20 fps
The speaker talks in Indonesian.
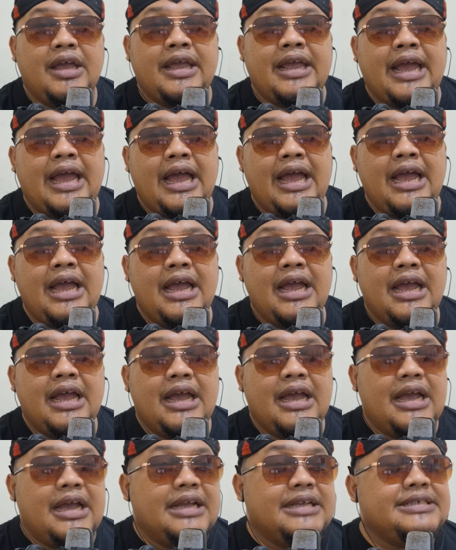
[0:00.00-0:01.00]
Ya,
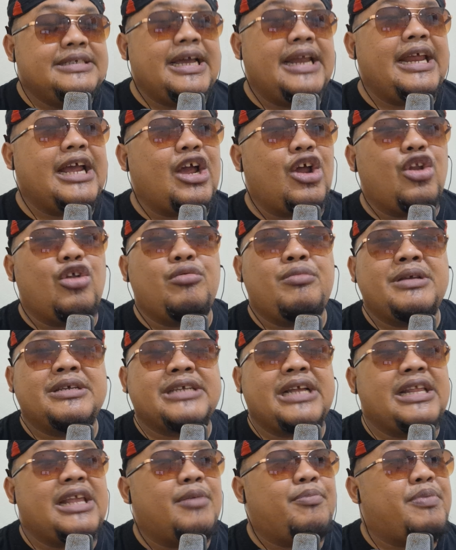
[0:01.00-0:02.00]
jadi kalau
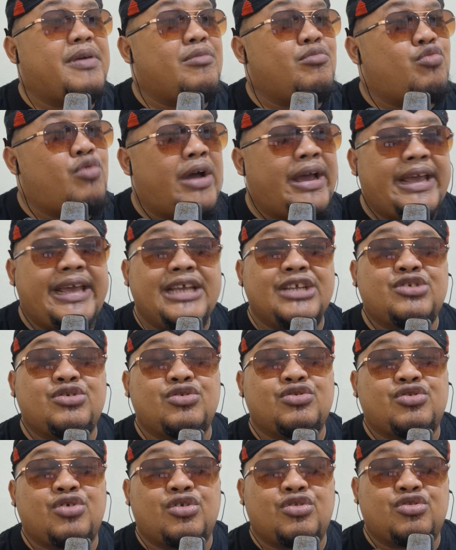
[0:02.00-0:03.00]
misalnya pembuat
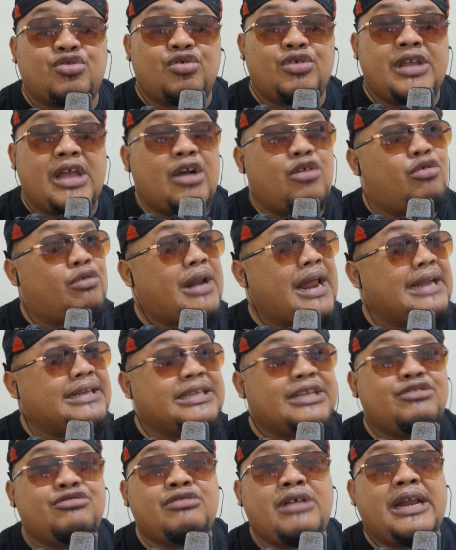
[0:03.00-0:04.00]
isu contohnya, aku
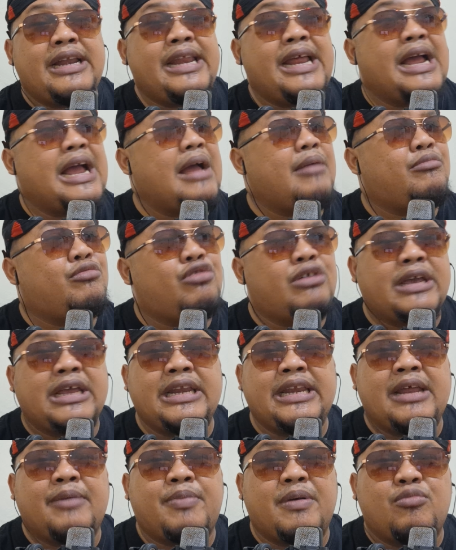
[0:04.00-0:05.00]
rasa juga dia nggak
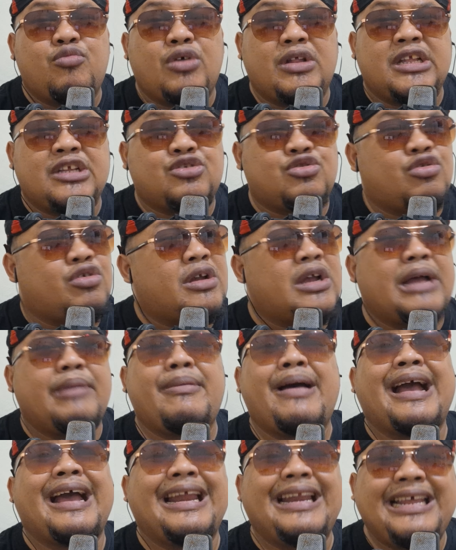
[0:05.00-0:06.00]
mungkin dia pembuat isu.
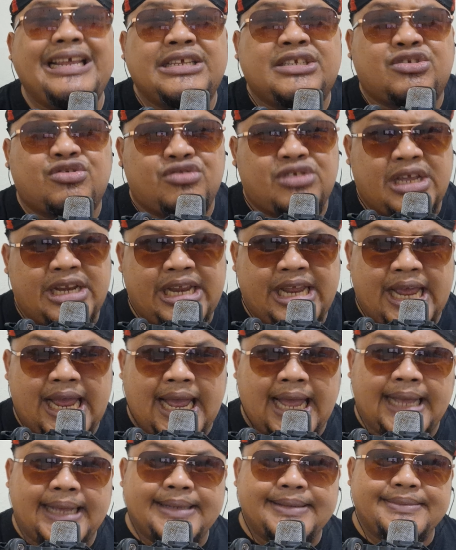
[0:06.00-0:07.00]
Kemakan isunya dia.